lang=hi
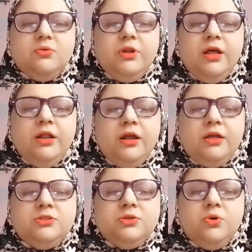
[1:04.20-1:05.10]
होने
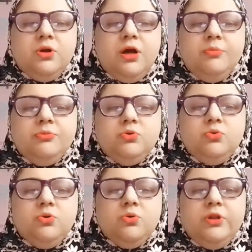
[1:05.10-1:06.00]
रंज और गम
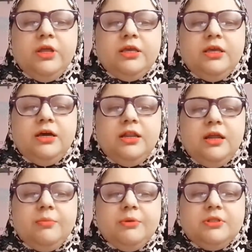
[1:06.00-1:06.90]
दूर होने की
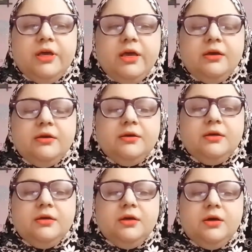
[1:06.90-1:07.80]
अलामत है
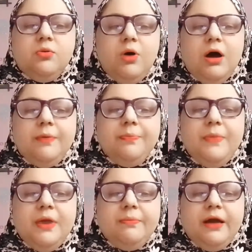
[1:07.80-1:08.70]
ख्वाब
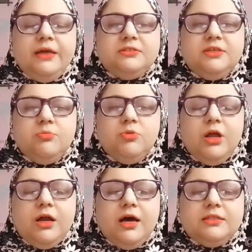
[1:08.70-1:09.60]
में भाई से
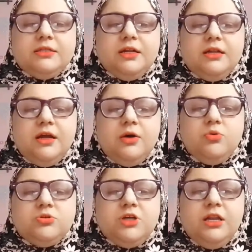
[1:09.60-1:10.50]
मुलाकात करना
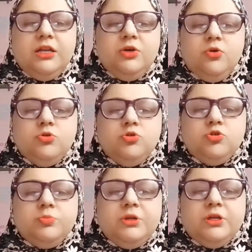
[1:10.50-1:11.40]
खुशहाली और
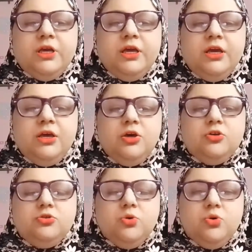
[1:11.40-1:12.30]
दुश्मन के
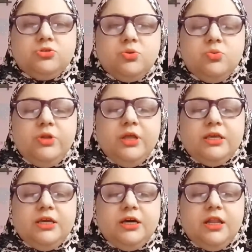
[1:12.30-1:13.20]
दोस्त होने
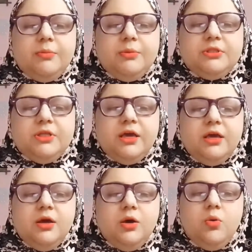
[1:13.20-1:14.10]
की अलामत है
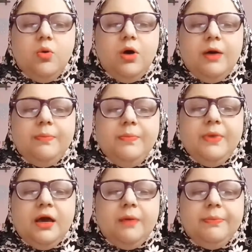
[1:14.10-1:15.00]
ख्वाब
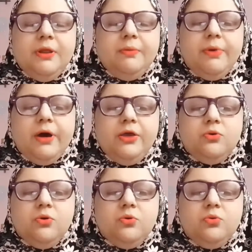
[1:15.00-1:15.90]
में अपने भाई
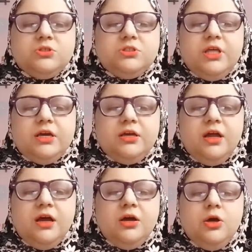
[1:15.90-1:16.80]
को खुश
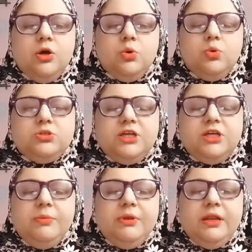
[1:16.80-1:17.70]
देखना
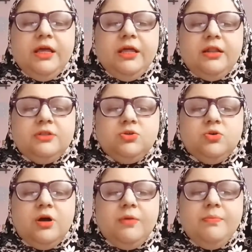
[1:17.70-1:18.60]
खुशियाँ मिलने रंजो
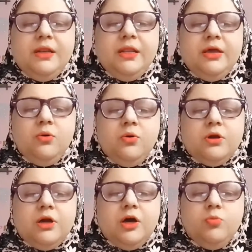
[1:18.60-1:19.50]
गम मिलने
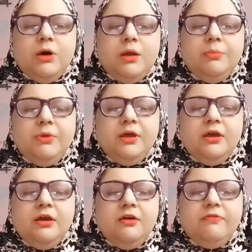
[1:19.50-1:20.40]
और कारोबार में
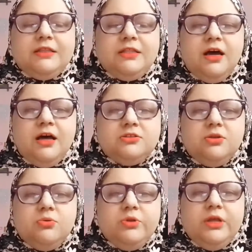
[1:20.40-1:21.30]
फ़ायदा
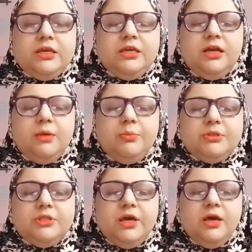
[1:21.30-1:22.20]
हासिल होने की
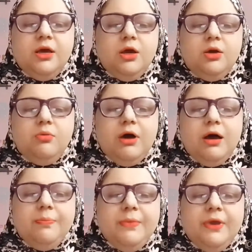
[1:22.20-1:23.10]
अलामत है
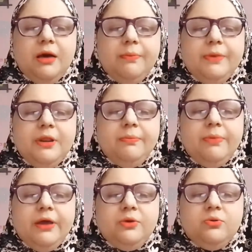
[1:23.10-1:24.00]
ख्वाब में अपने
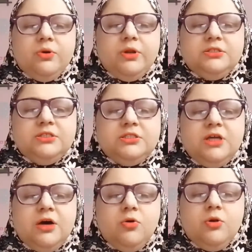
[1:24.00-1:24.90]
भाई को
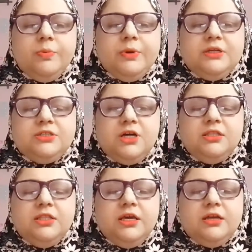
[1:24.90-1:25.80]
रंजीदा और
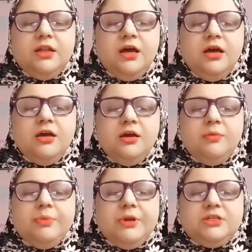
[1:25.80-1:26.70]
परेशान देखना
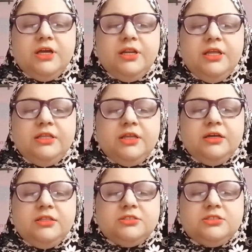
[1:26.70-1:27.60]
परेशानी
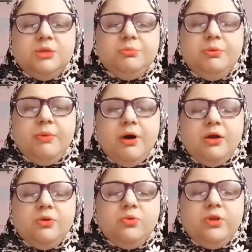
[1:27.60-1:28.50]
तंग दस्ती
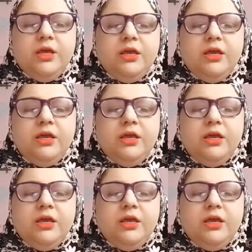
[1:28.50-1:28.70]
बीमार होने